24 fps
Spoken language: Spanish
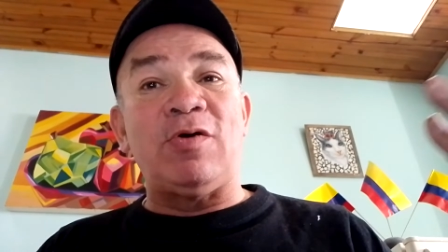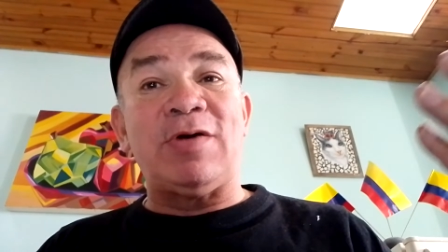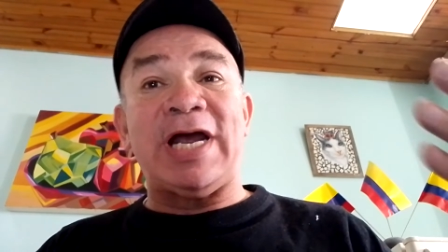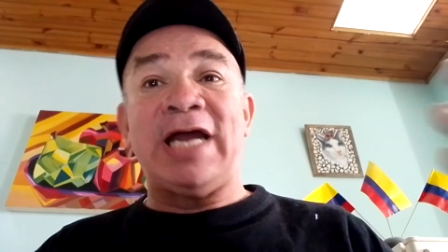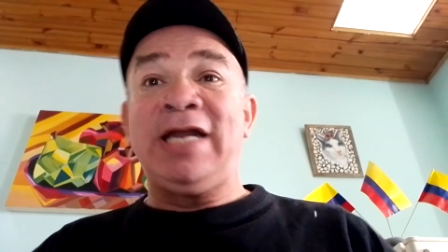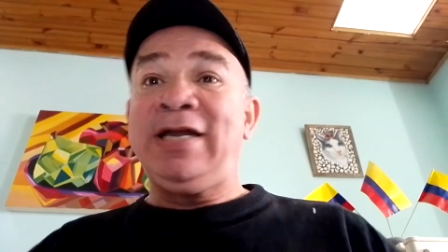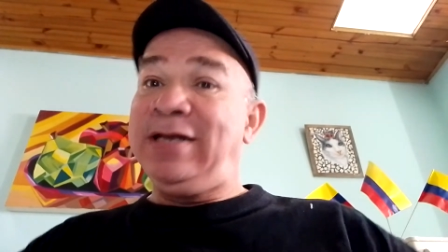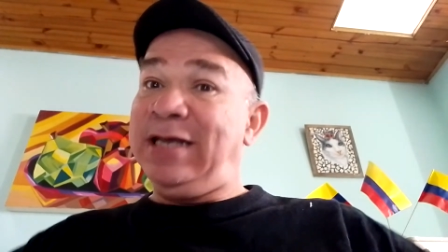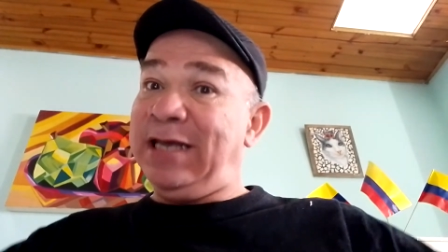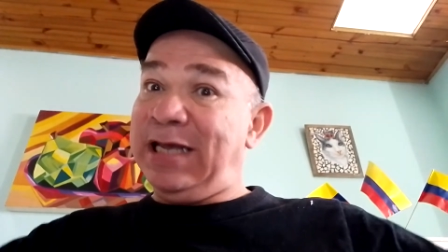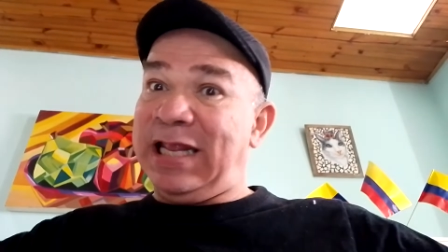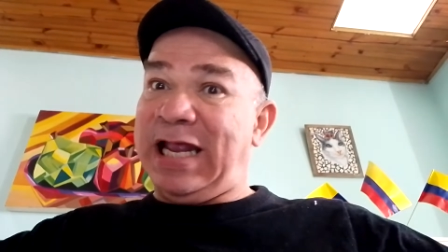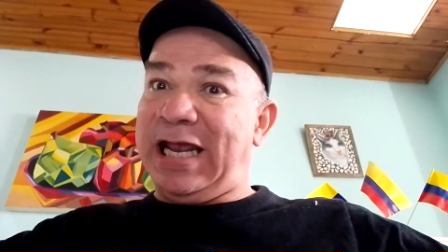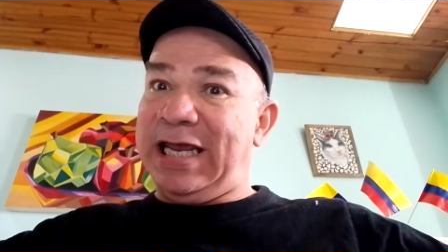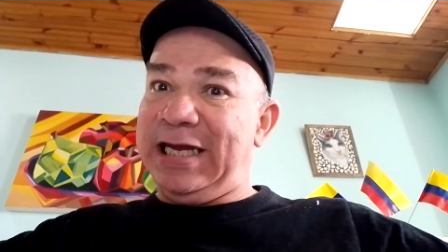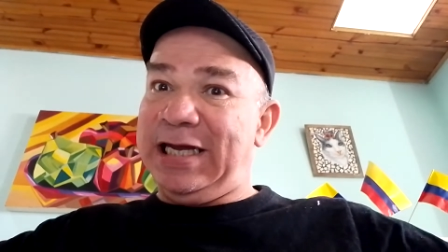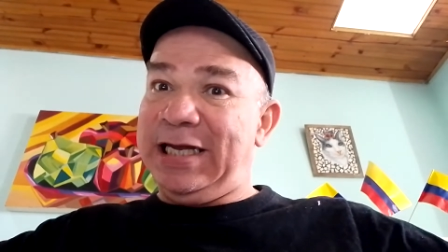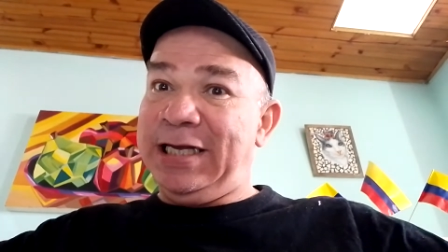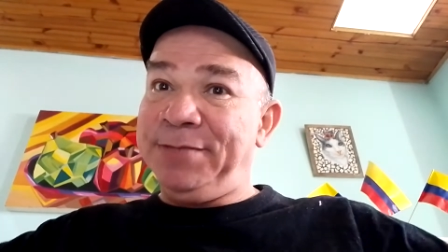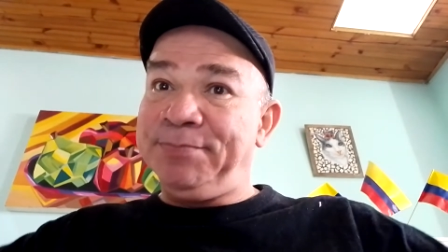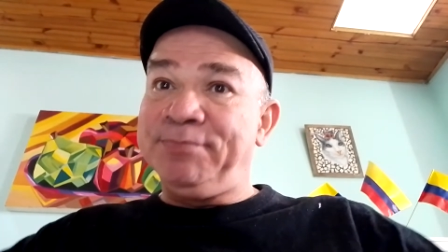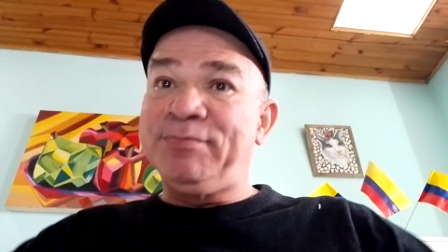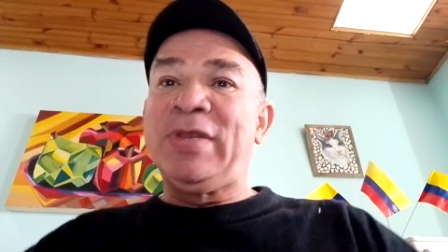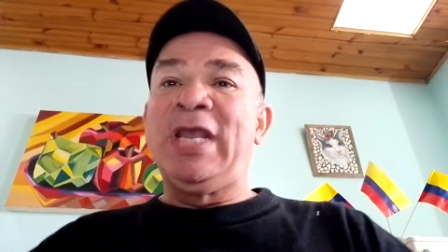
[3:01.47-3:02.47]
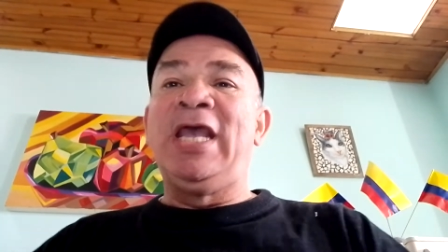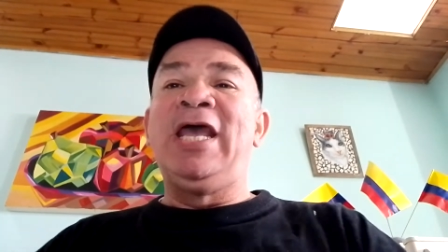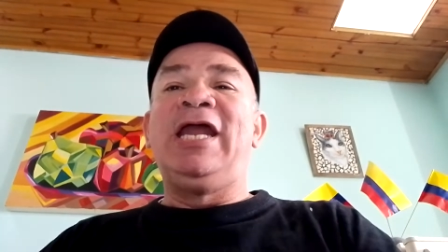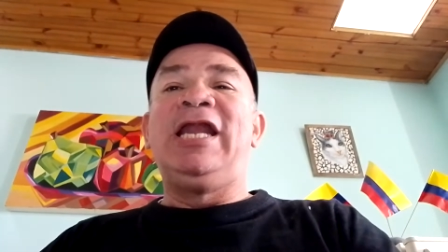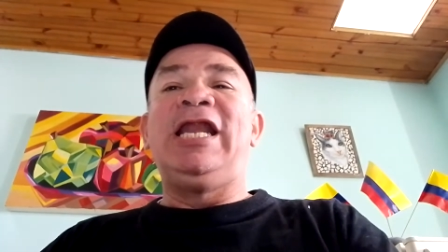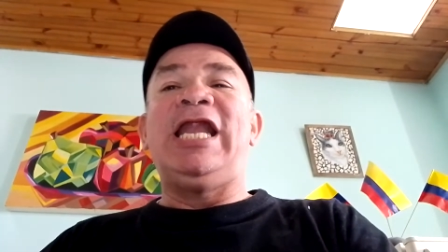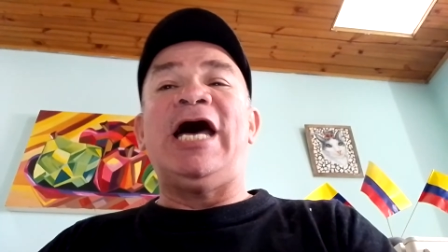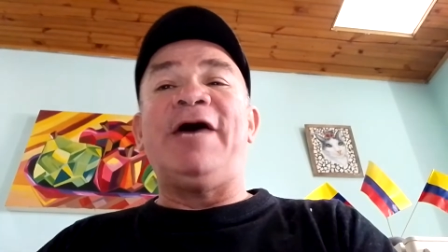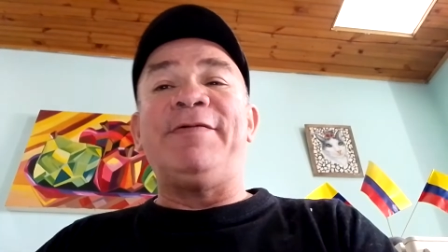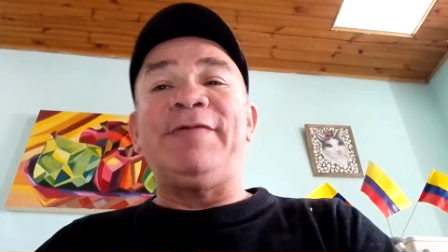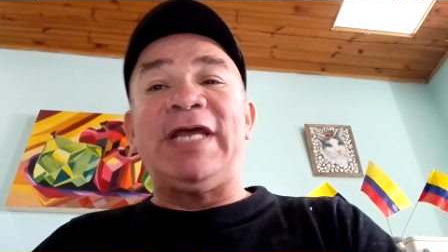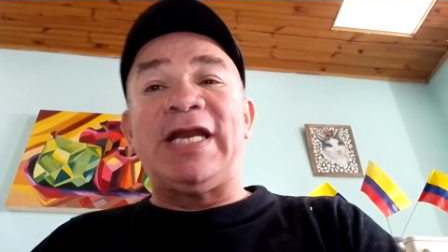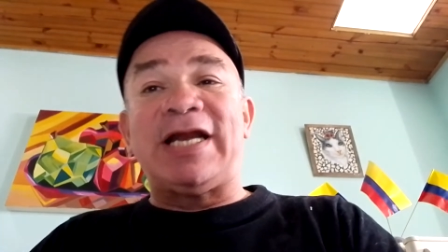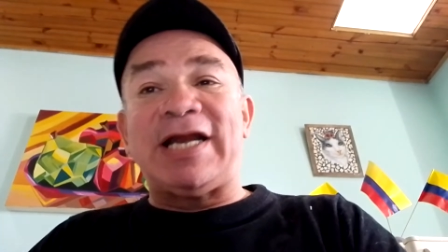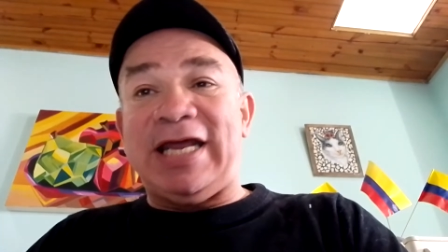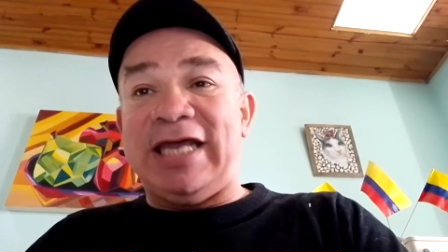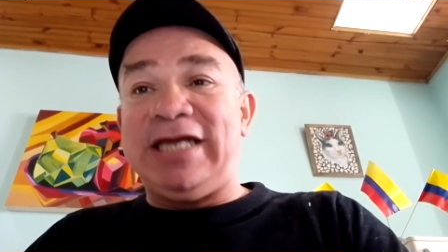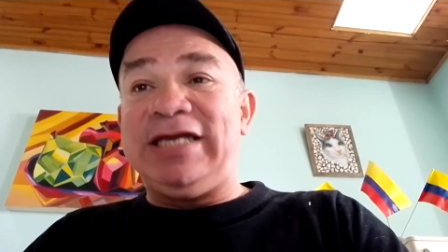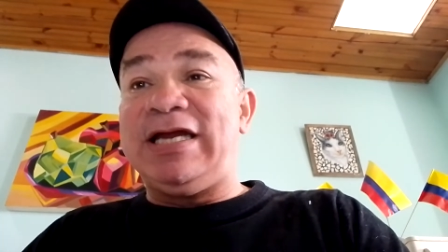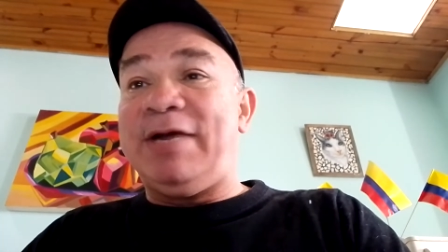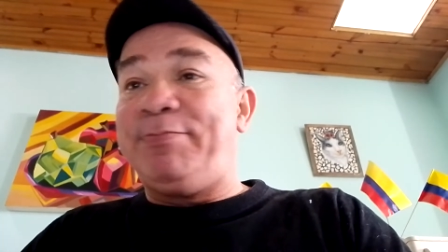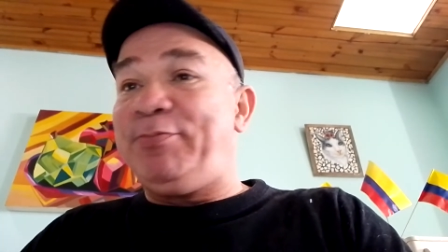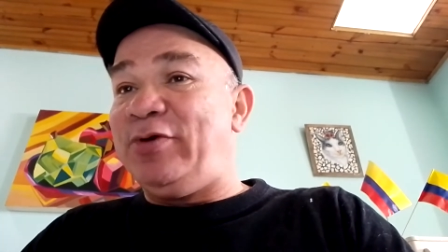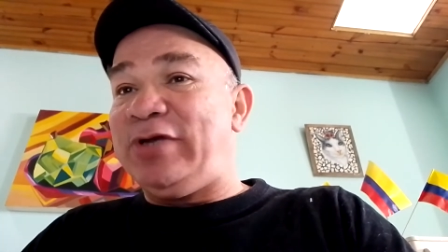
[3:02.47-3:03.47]
local era él. La
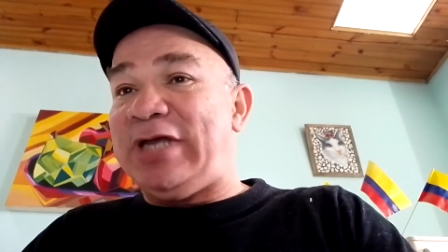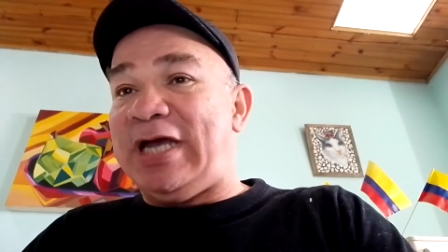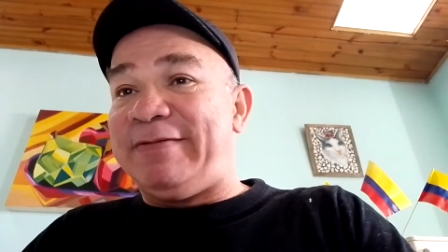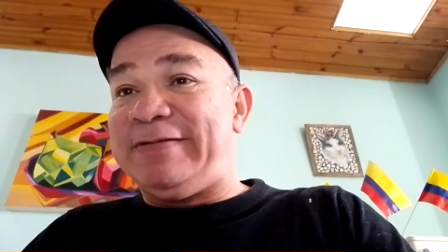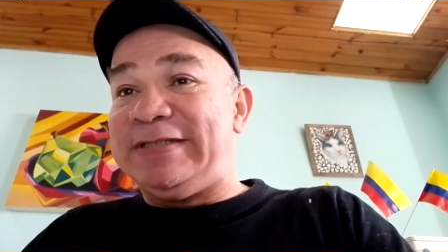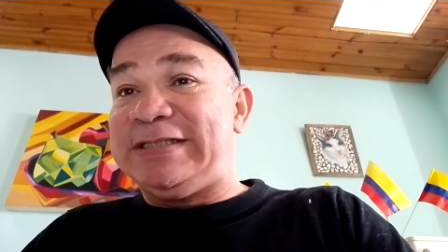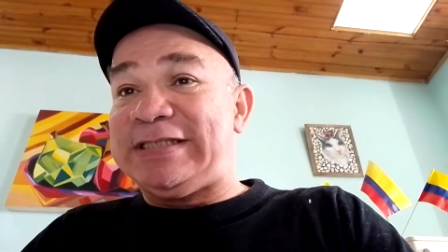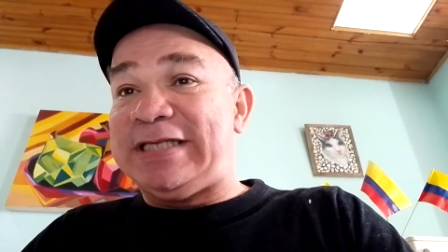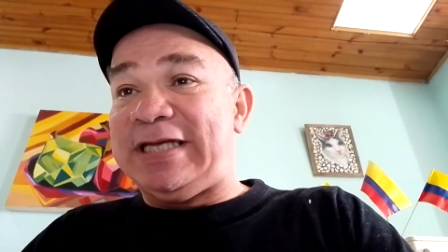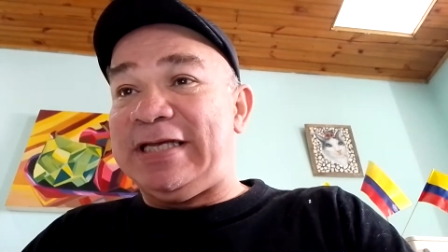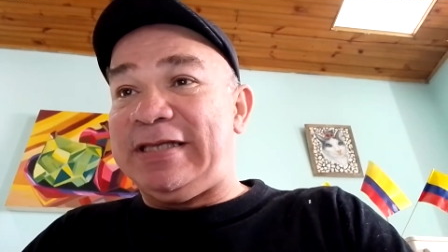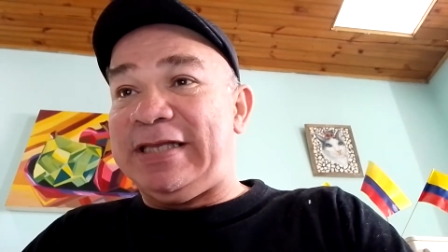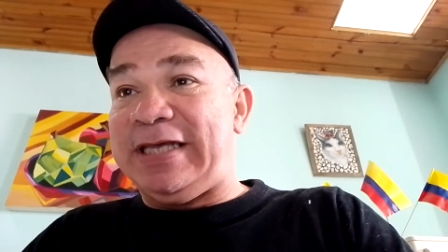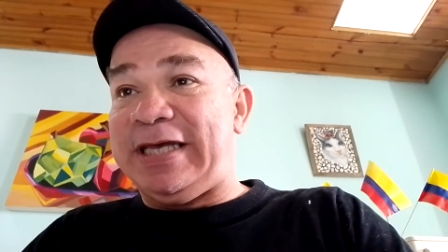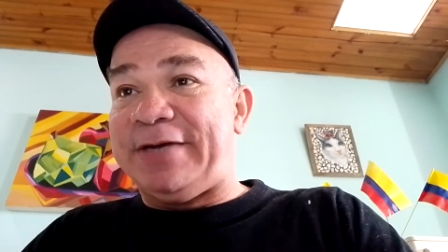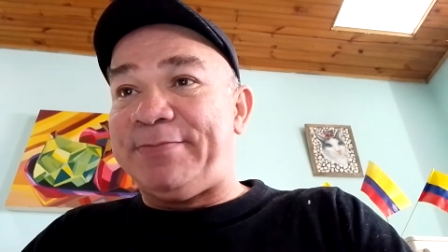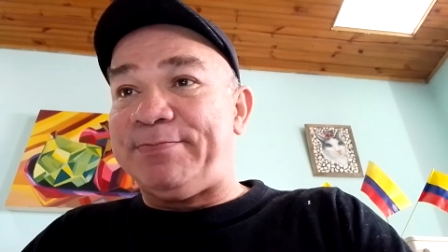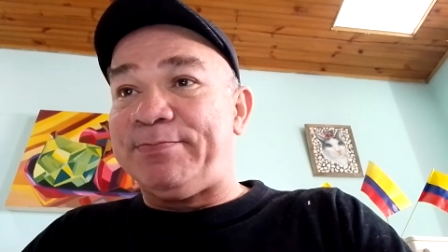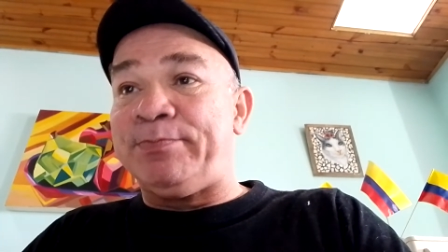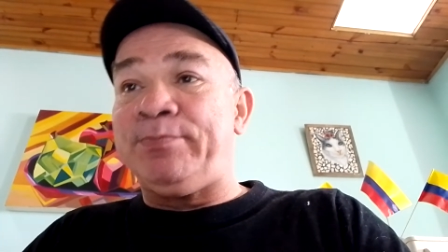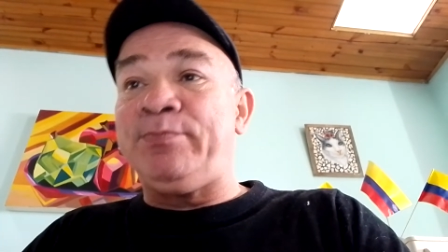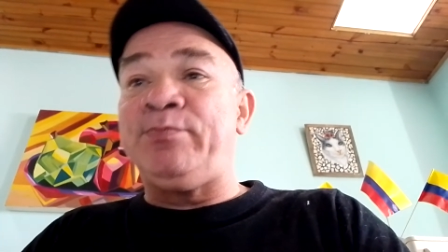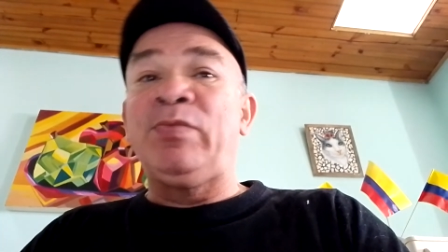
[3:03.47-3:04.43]
virreina apoyaba esta idea.